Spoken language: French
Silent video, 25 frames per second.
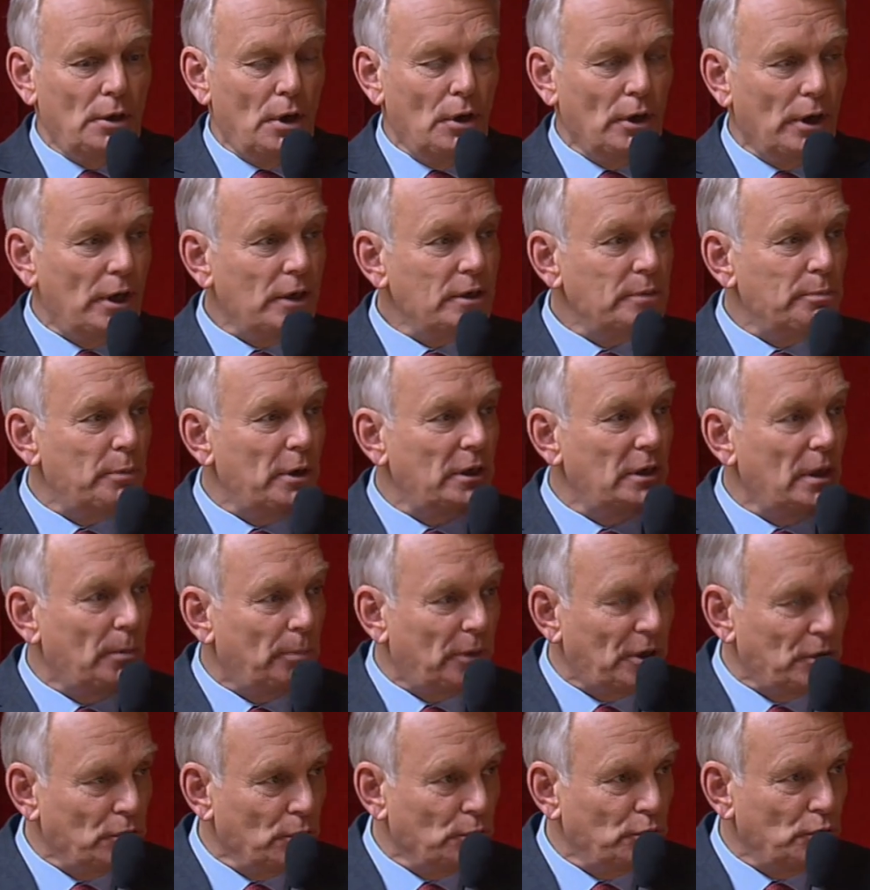dans le respect de
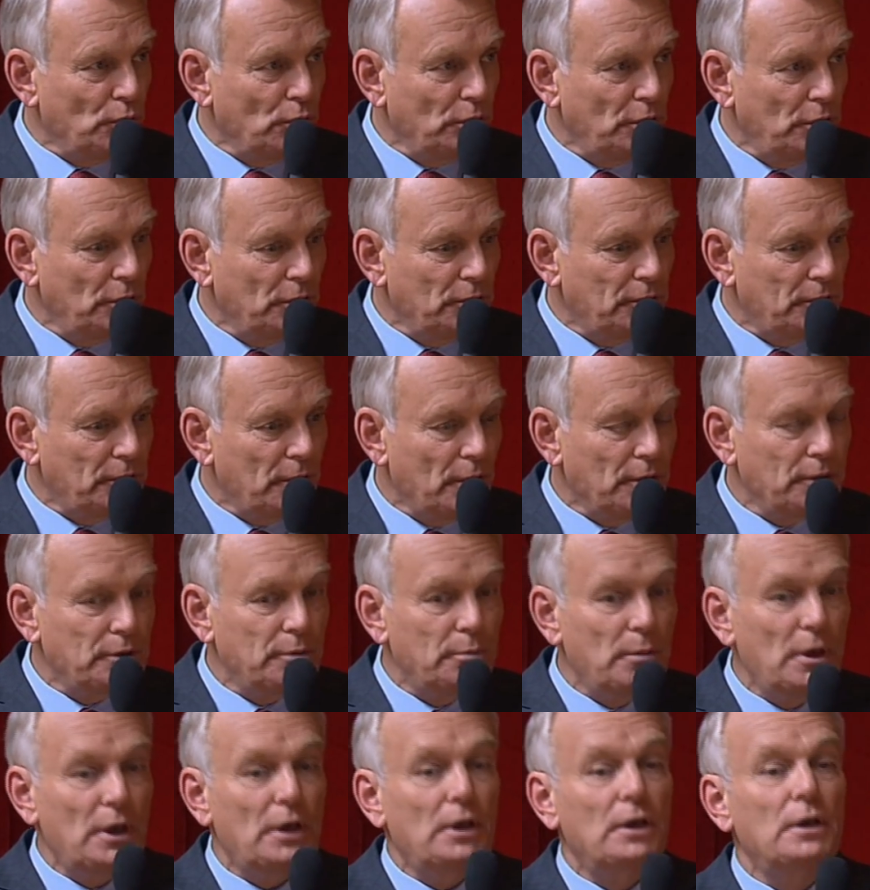la présomption
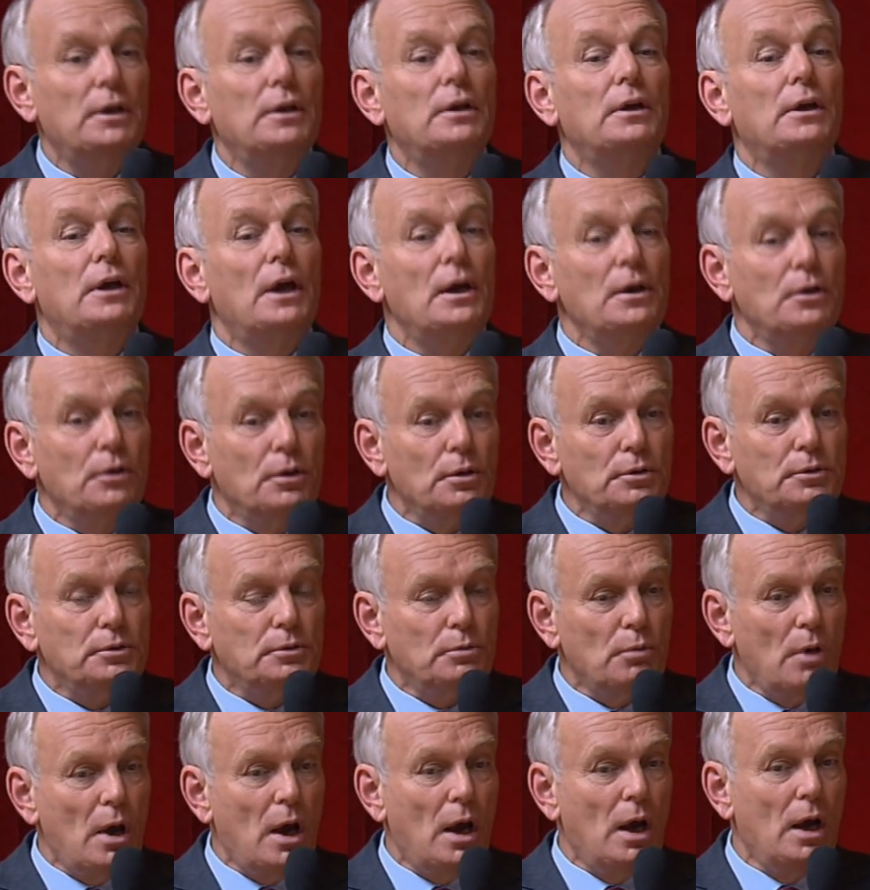d'innocence. Mais quels que
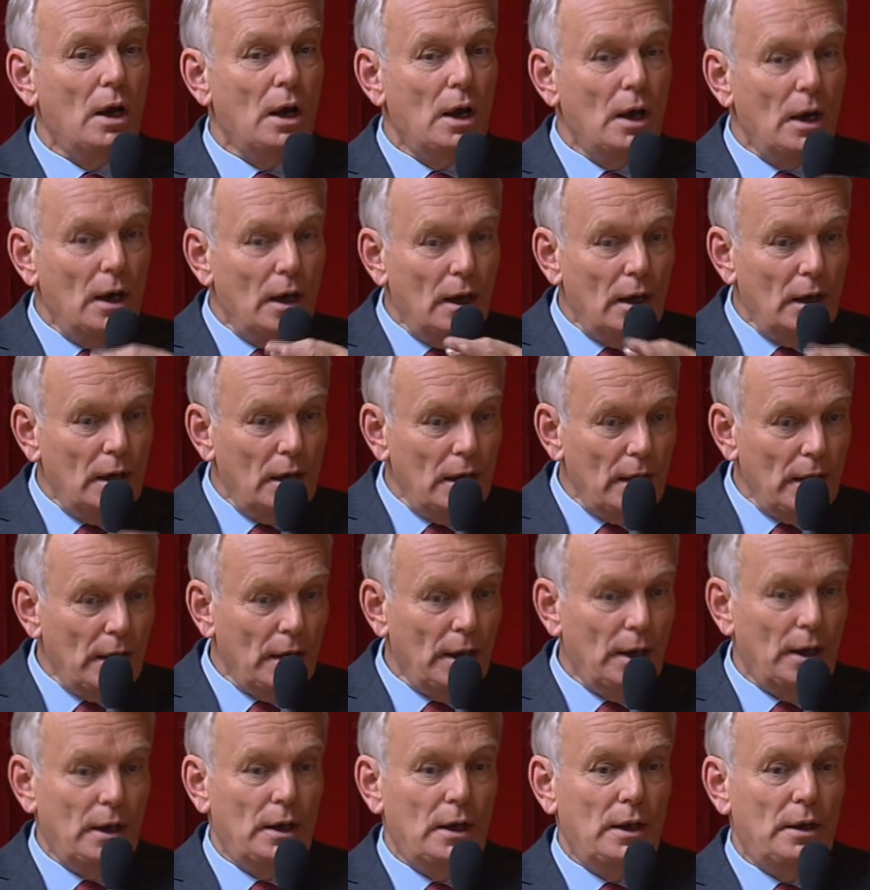soient
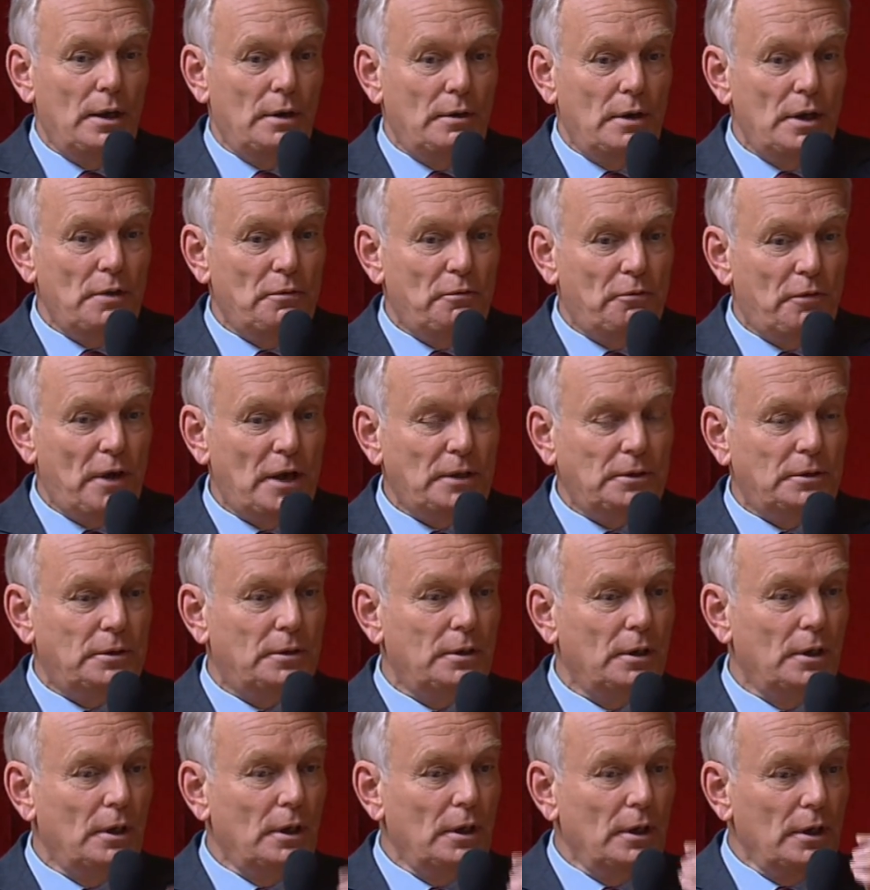les,
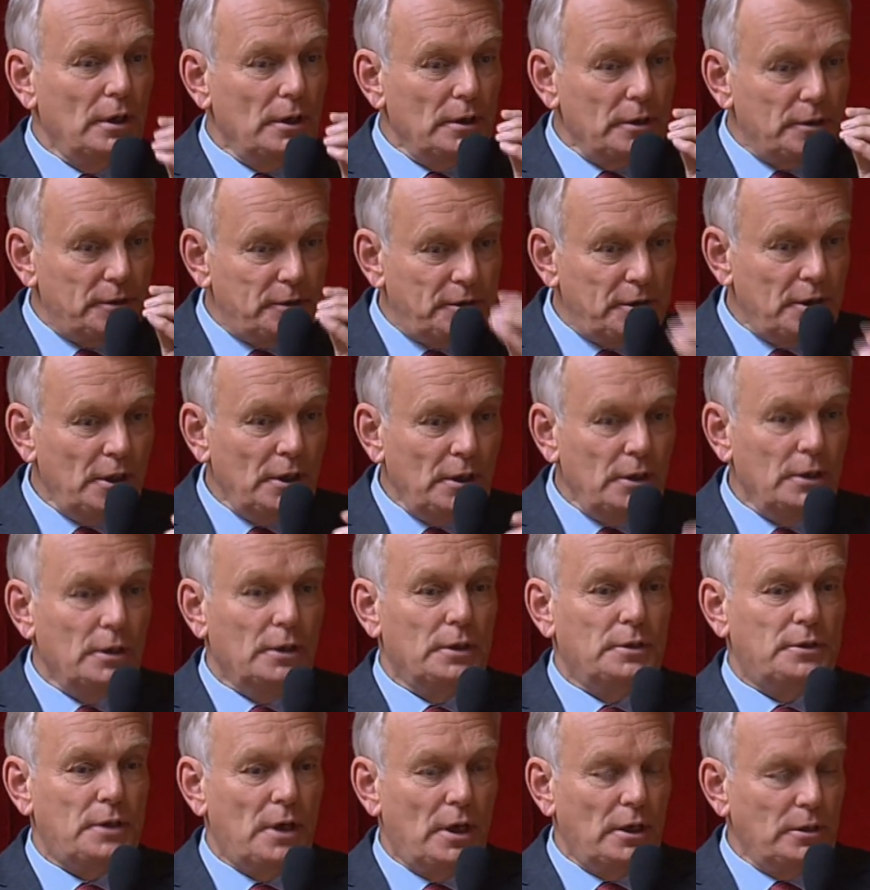faits, si
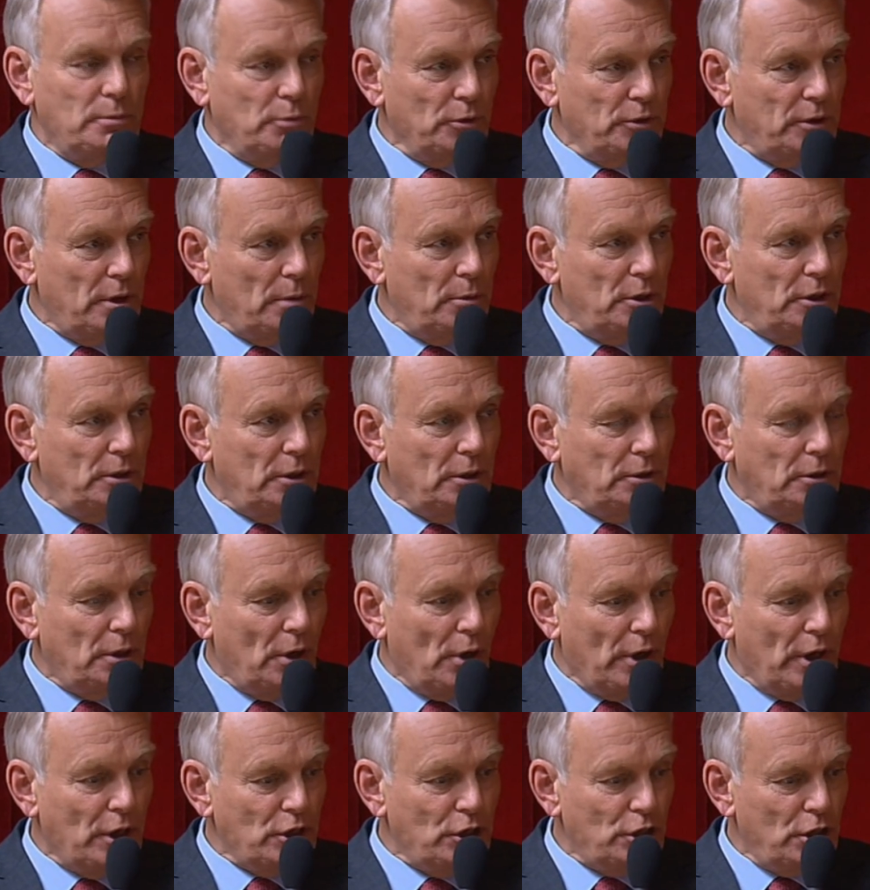sa responsabilité
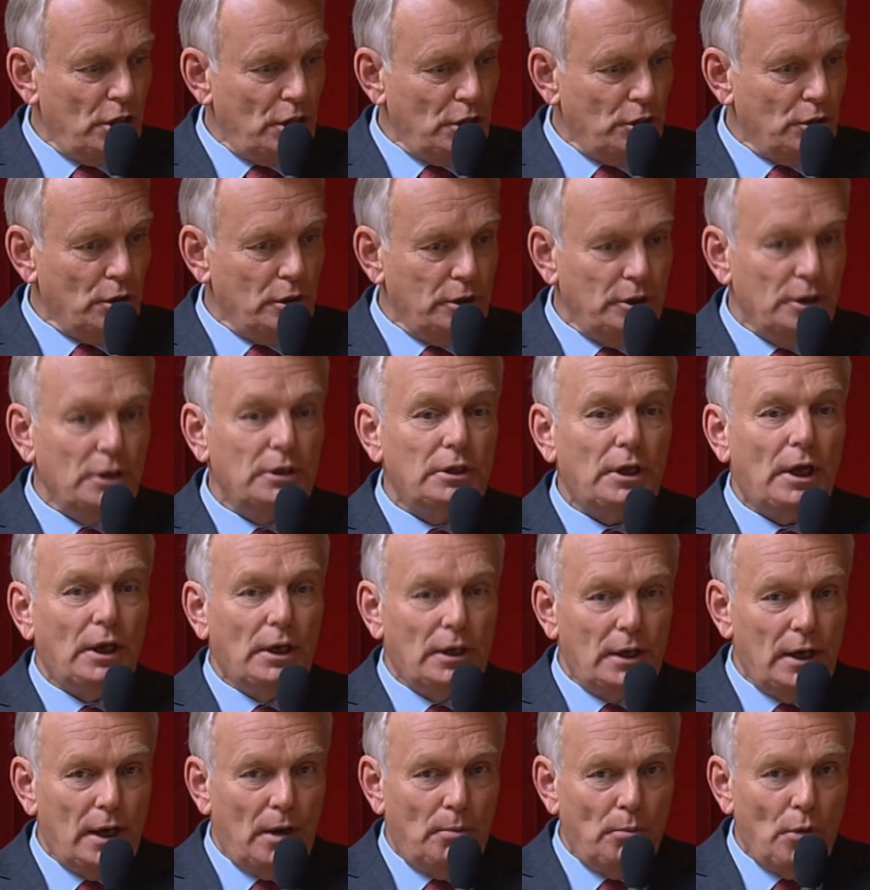était engagée, je le dis
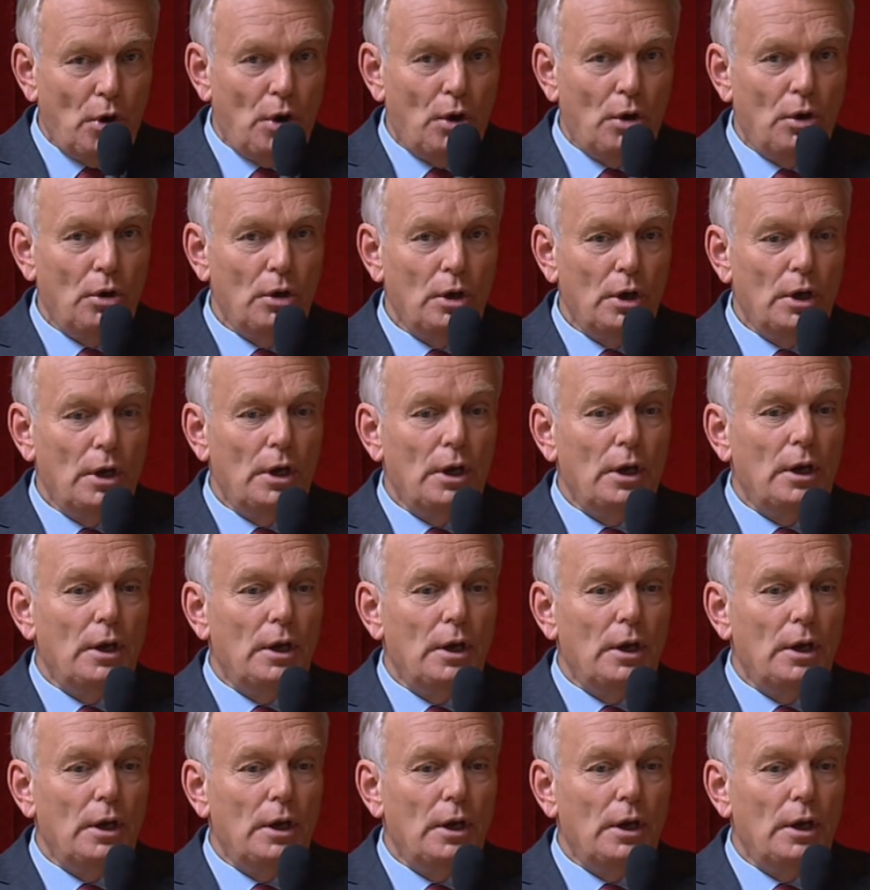très clairement,